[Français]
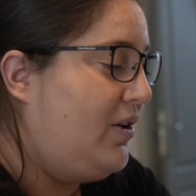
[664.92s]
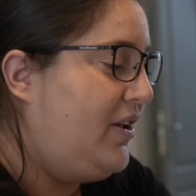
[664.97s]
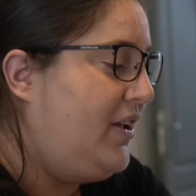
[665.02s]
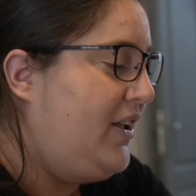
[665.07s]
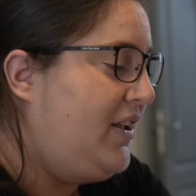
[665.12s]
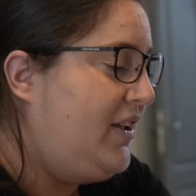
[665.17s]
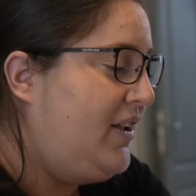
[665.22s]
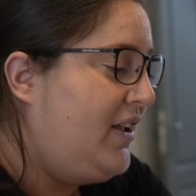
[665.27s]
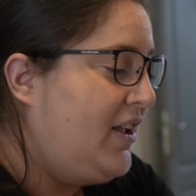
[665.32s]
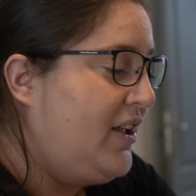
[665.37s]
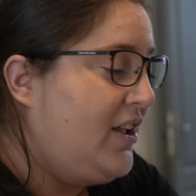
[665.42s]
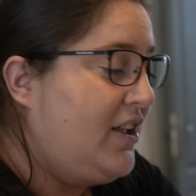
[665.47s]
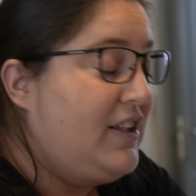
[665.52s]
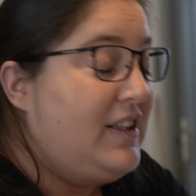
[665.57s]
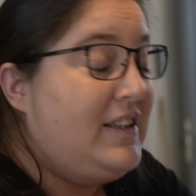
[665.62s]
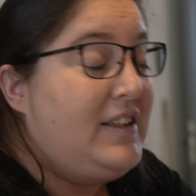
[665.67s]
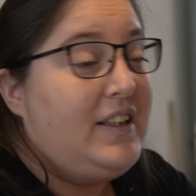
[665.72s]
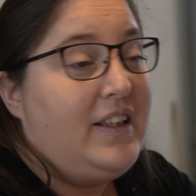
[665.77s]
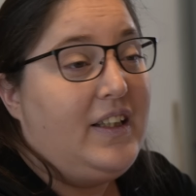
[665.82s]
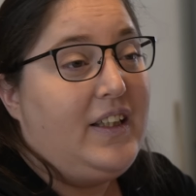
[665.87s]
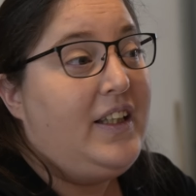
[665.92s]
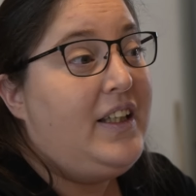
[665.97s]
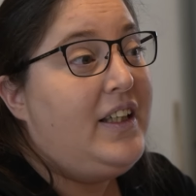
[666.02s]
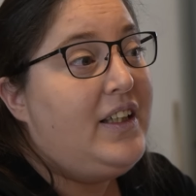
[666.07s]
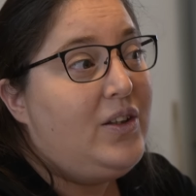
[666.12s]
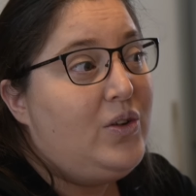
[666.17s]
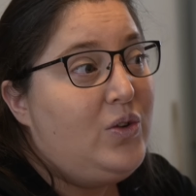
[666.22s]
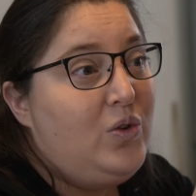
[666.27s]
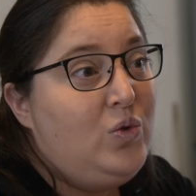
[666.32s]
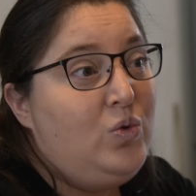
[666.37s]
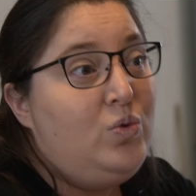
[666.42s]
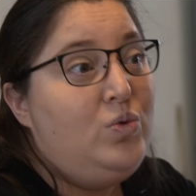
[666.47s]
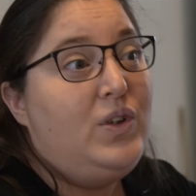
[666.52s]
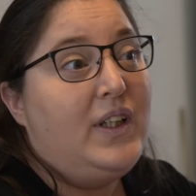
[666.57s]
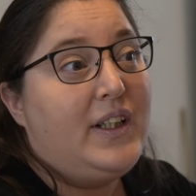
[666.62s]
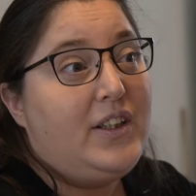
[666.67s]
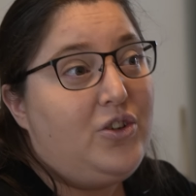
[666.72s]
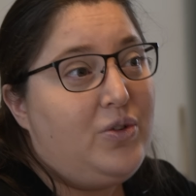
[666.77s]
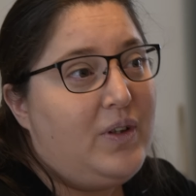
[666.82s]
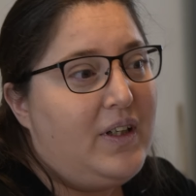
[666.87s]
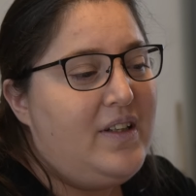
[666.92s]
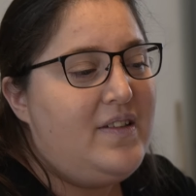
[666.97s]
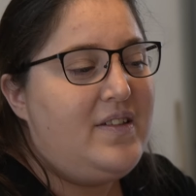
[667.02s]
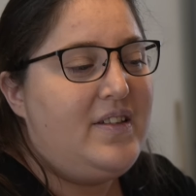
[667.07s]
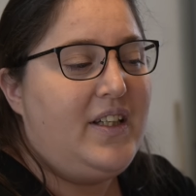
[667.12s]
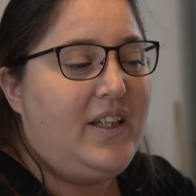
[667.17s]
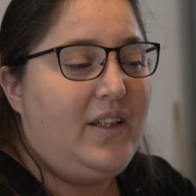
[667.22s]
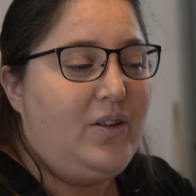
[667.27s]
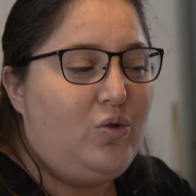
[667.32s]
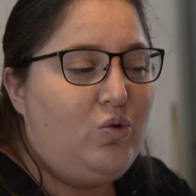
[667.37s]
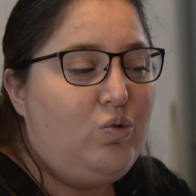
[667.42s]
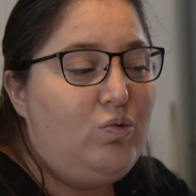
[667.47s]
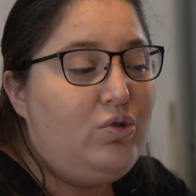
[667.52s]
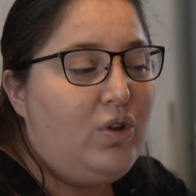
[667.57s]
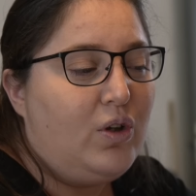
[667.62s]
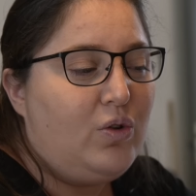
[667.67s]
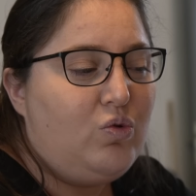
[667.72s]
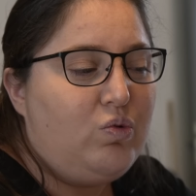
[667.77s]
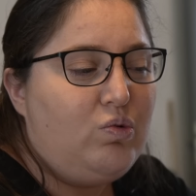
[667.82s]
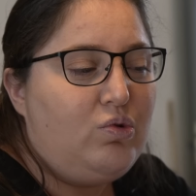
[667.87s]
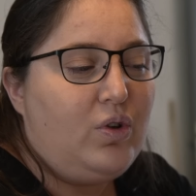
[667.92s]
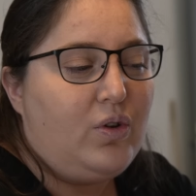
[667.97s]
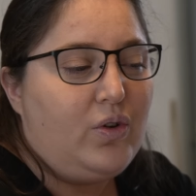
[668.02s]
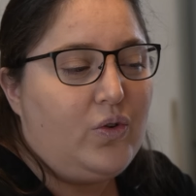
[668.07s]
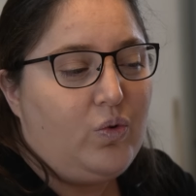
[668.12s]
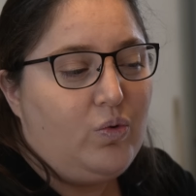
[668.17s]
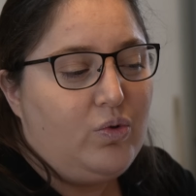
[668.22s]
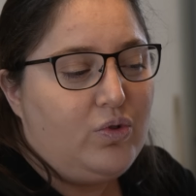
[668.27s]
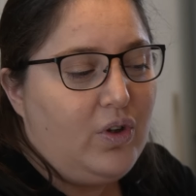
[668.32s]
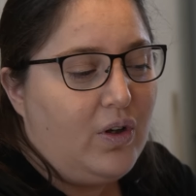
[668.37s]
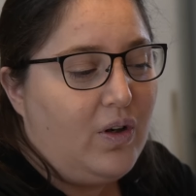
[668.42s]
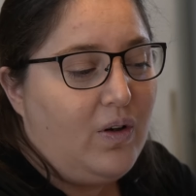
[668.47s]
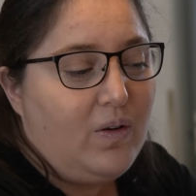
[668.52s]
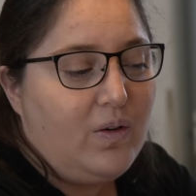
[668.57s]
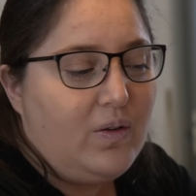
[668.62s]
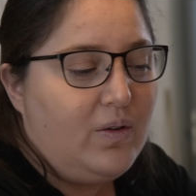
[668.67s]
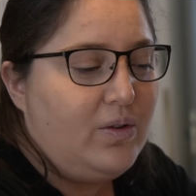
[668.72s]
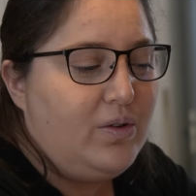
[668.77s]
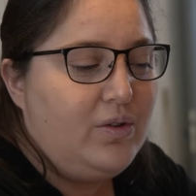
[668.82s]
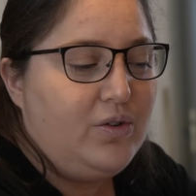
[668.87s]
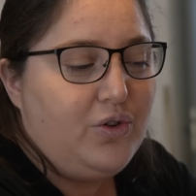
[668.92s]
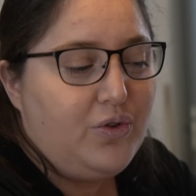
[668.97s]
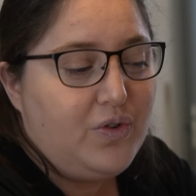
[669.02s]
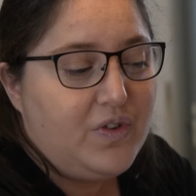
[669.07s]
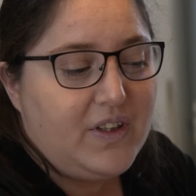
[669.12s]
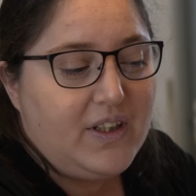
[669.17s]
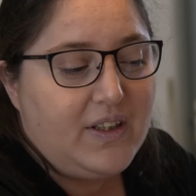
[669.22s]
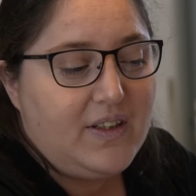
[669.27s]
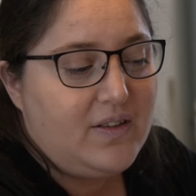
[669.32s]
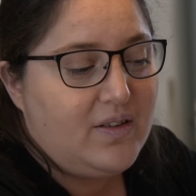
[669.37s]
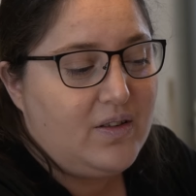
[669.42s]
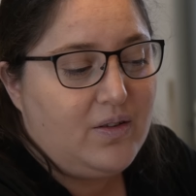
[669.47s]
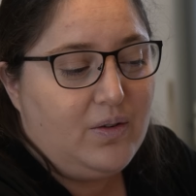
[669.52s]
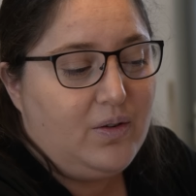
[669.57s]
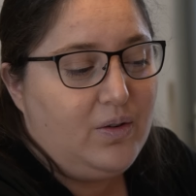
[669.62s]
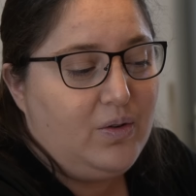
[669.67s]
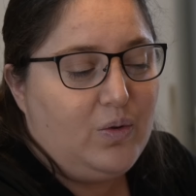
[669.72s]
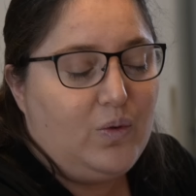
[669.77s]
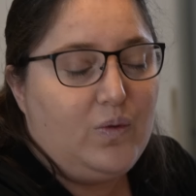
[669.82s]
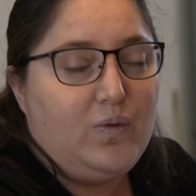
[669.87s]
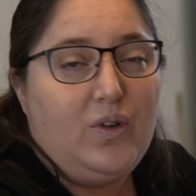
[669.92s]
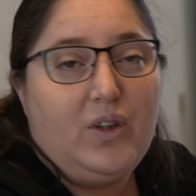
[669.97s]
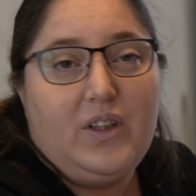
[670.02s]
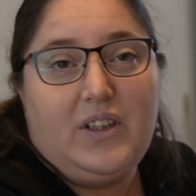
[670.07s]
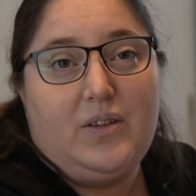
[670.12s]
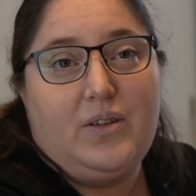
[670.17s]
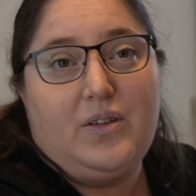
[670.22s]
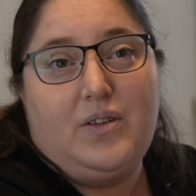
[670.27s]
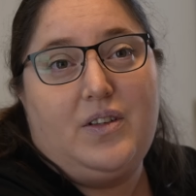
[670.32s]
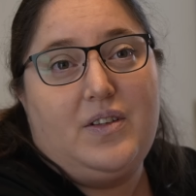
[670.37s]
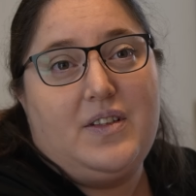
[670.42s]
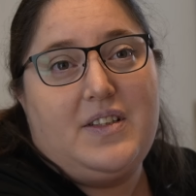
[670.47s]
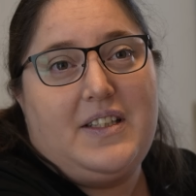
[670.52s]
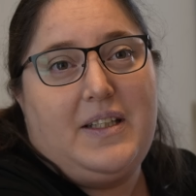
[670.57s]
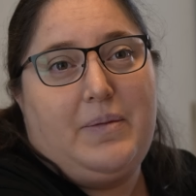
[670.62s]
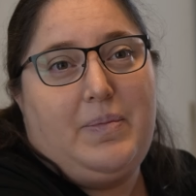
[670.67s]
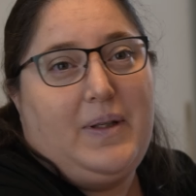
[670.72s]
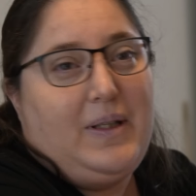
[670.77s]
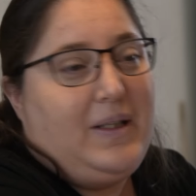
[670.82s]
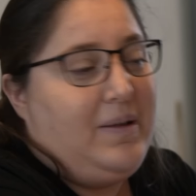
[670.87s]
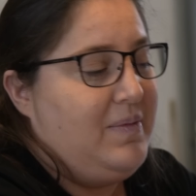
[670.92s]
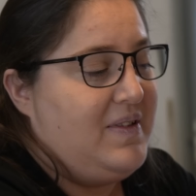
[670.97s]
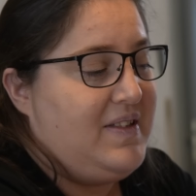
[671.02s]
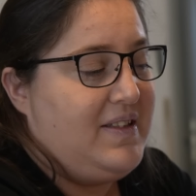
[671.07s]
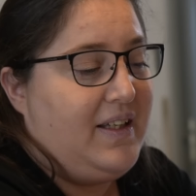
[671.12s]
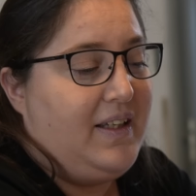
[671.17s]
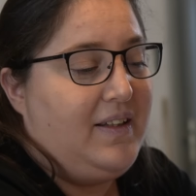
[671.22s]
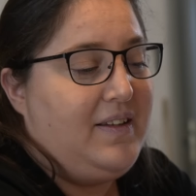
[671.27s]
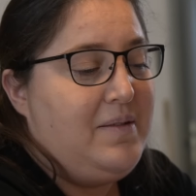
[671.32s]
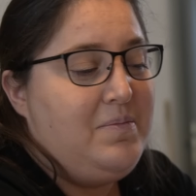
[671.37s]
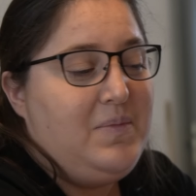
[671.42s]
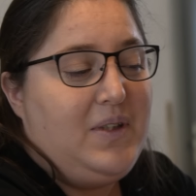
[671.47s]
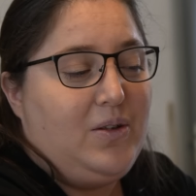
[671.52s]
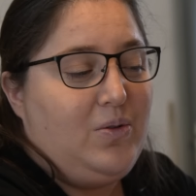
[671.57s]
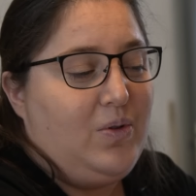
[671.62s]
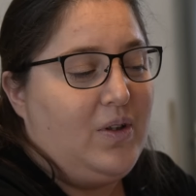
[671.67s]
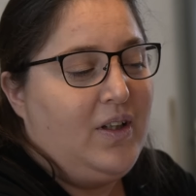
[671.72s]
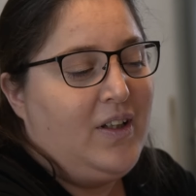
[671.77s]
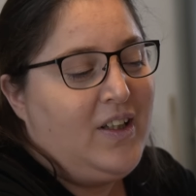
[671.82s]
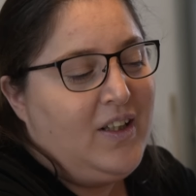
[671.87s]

ligne et euh, nous d'actualiser tout le temps, tout le temps, tout le temps, euh, jusqu'à ce qu'on voit que ça a été mis. Quoi.